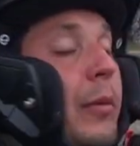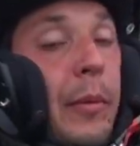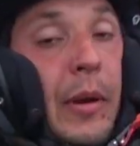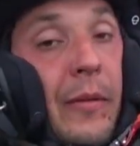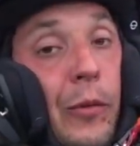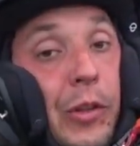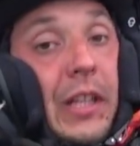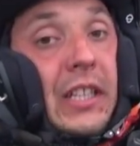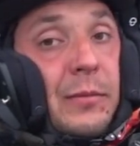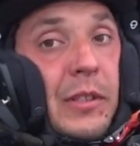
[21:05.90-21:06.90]
либо прям вот
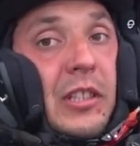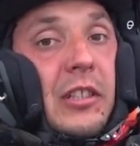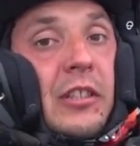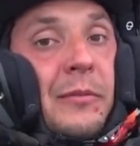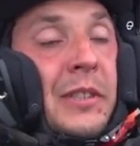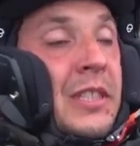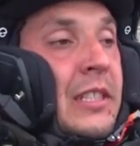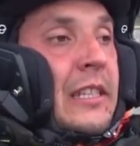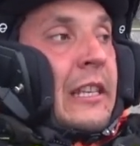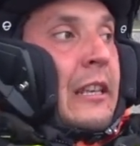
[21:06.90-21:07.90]
так спать на
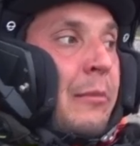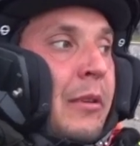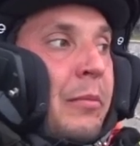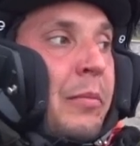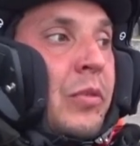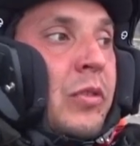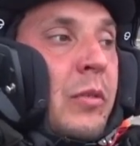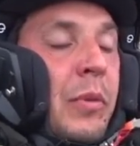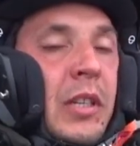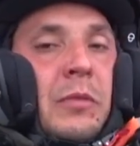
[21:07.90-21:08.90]
мотоцикле, либо
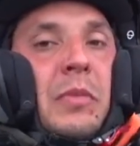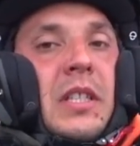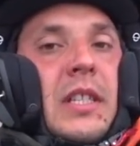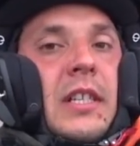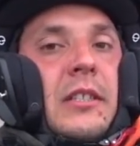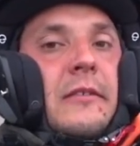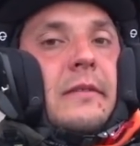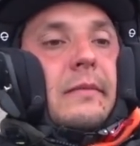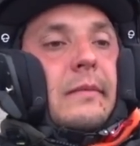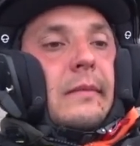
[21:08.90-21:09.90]
все-таки поехать поискать.
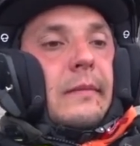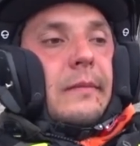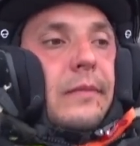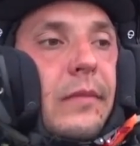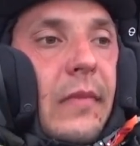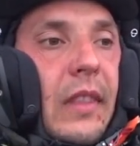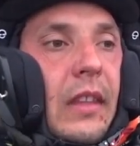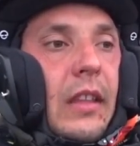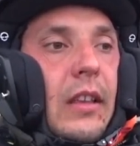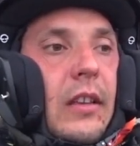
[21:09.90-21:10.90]
Ну, если
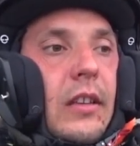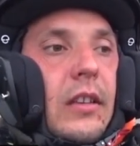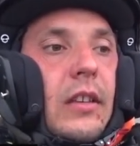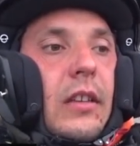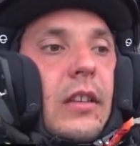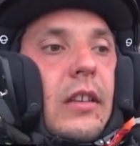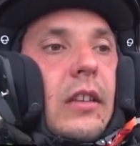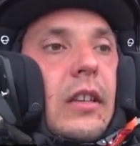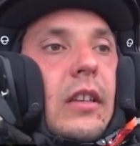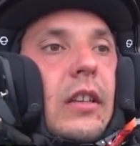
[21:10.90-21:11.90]
это поле прямо у парома?
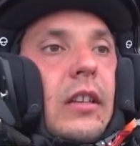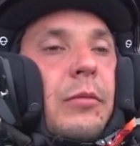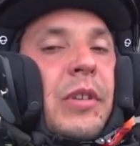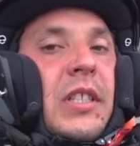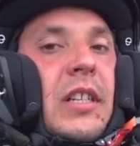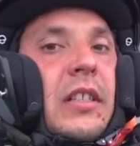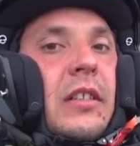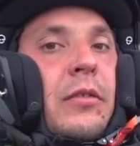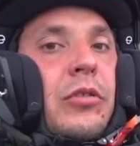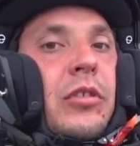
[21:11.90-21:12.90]
И поискать,
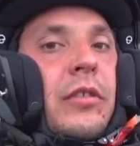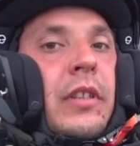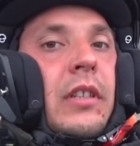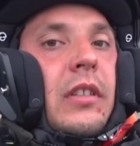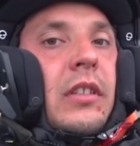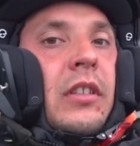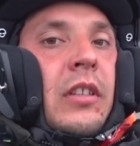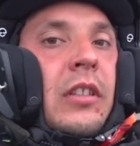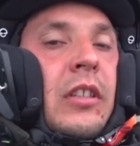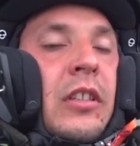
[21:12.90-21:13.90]
короче так говоря, это...
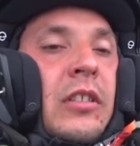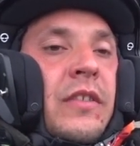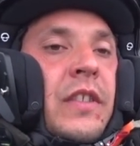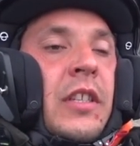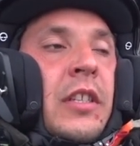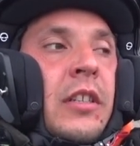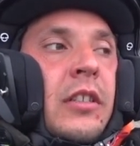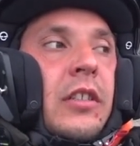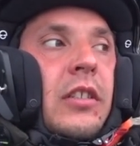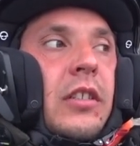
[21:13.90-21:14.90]
открытые заведения.
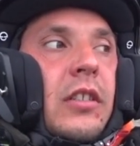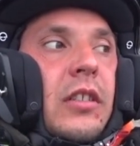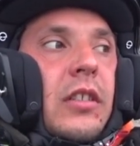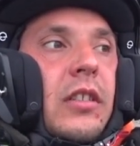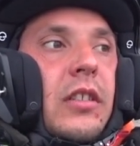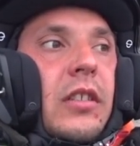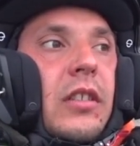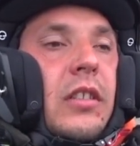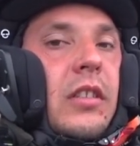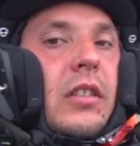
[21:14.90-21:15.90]
Ну, чтобы приехать, то же
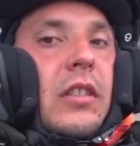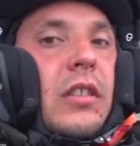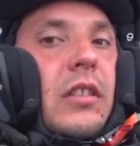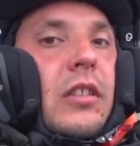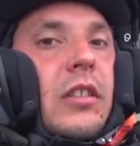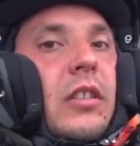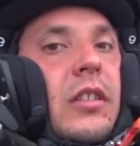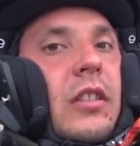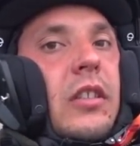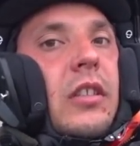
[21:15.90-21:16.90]
самое, что здесь палатка,
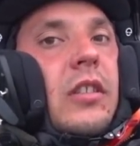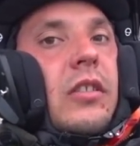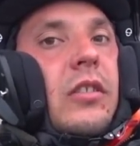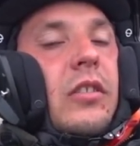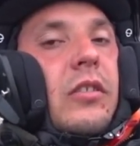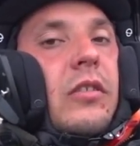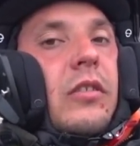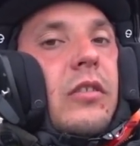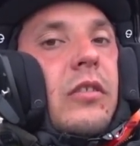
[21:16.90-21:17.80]
только если, если что,